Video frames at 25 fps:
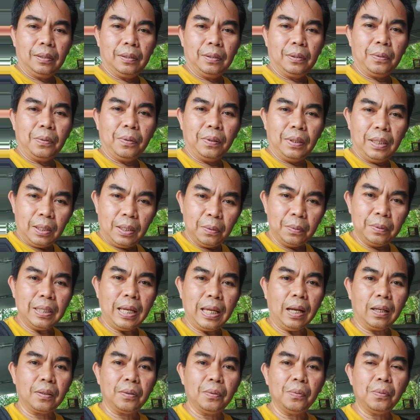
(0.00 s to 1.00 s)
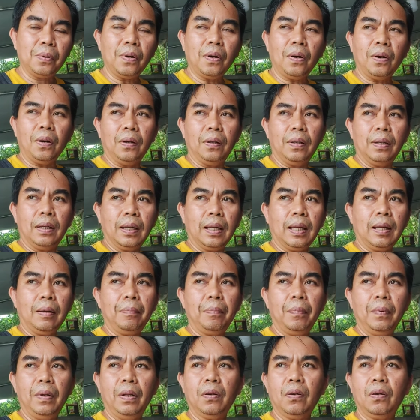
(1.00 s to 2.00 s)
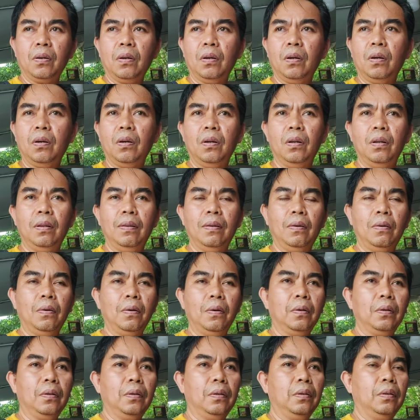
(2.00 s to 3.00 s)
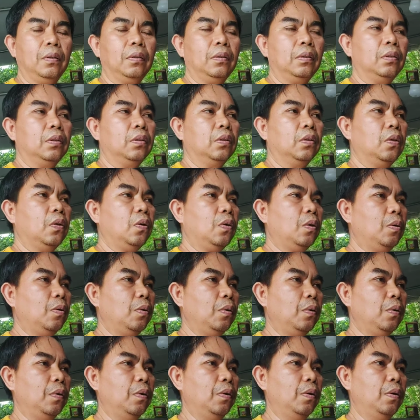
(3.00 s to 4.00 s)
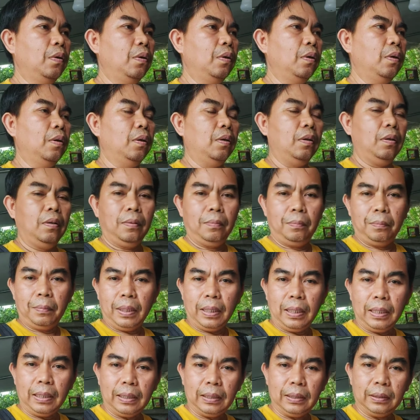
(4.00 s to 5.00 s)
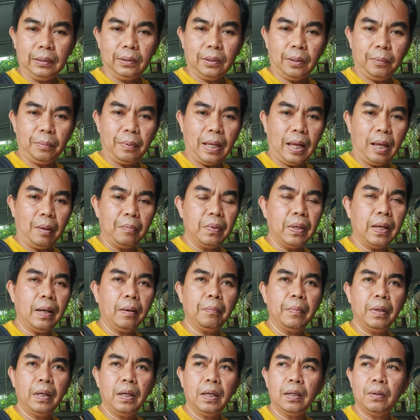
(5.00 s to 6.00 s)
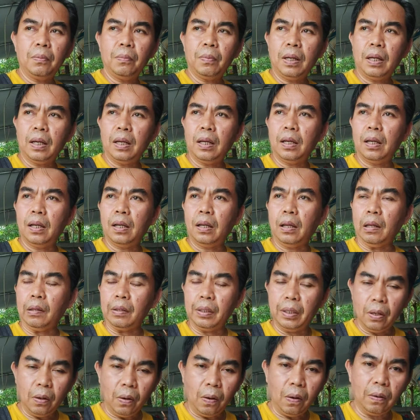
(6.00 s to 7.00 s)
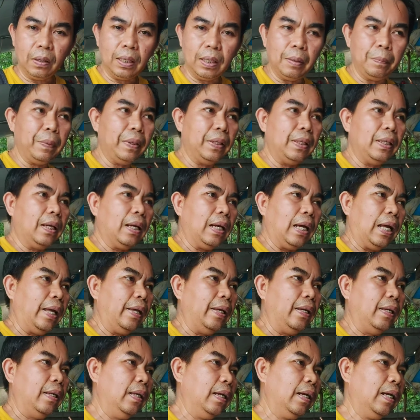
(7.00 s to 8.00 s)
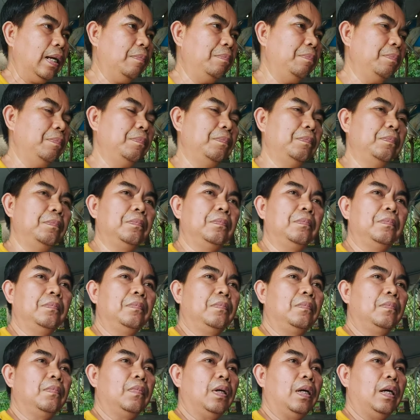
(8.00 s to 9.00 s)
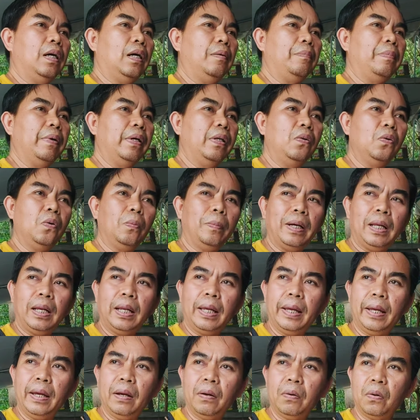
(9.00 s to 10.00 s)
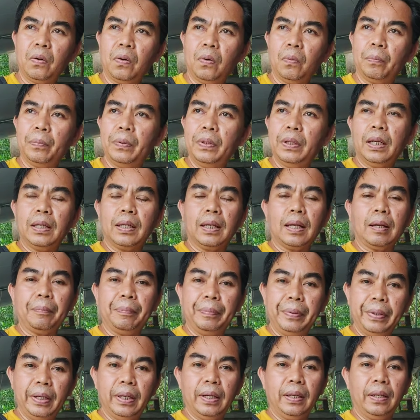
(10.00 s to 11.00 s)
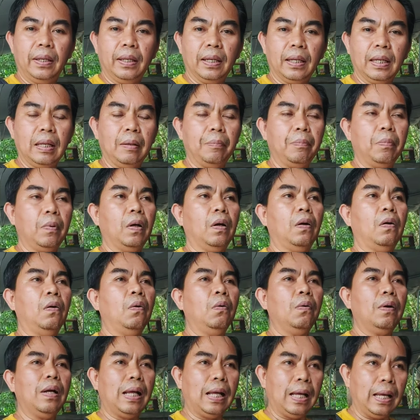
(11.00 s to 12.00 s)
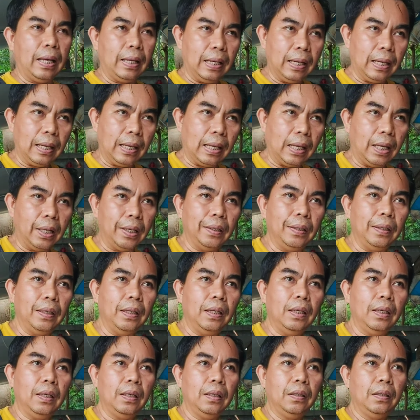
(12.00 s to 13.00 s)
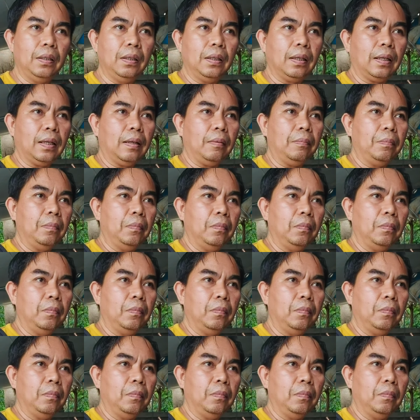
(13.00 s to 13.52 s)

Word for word: คนที่รู้จักดูก่อนนะครับ แล้วก็ลองโทรมาสอบถามช่างเบิร์ดว่ายี่ห้อนี้เป็นยังไงนะครับไปดูมาแล้วของเพื่อนกับเพื่อนนะครับเขาขายราคานี้นะครับ